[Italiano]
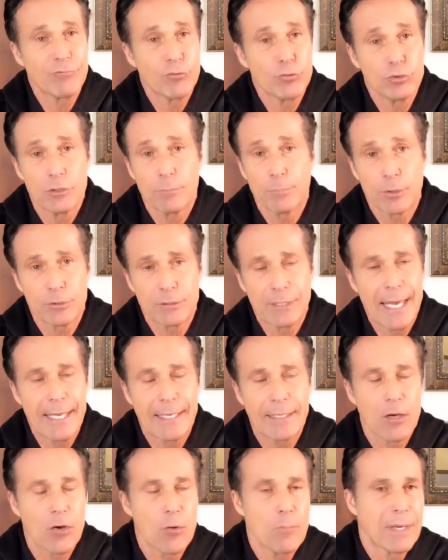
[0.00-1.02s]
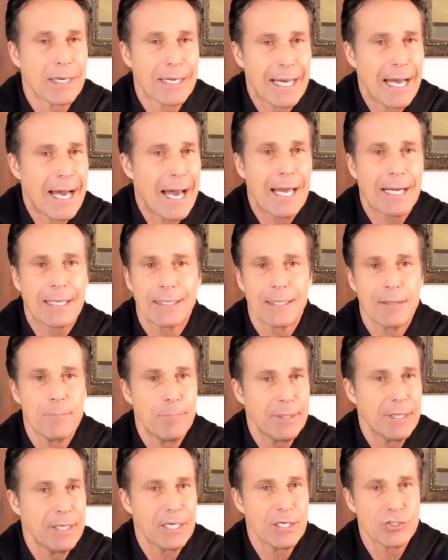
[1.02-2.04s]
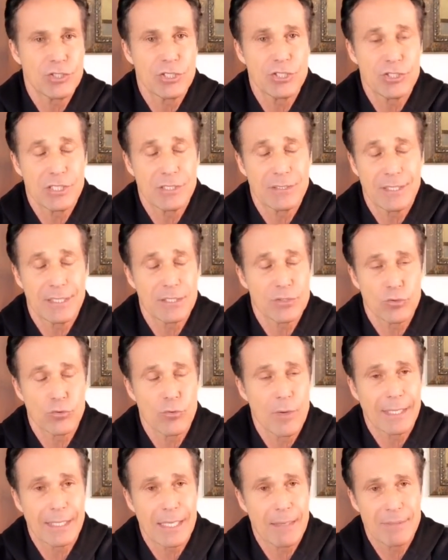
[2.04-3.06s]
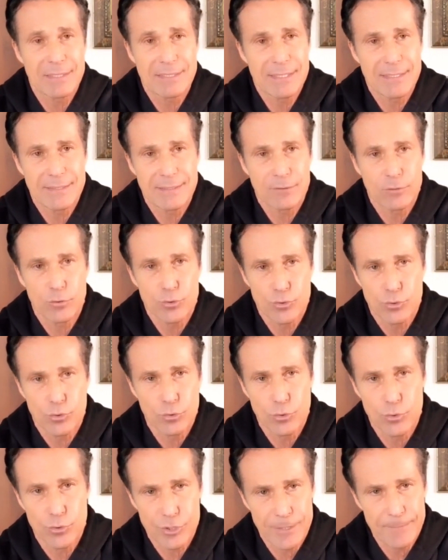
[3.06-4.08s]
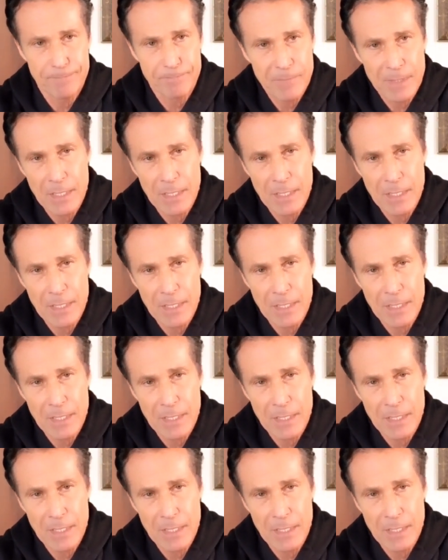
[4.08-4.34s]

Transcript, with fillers: fonti proteiche come carne, pesce, eccetera, sono anche abbastanza costose.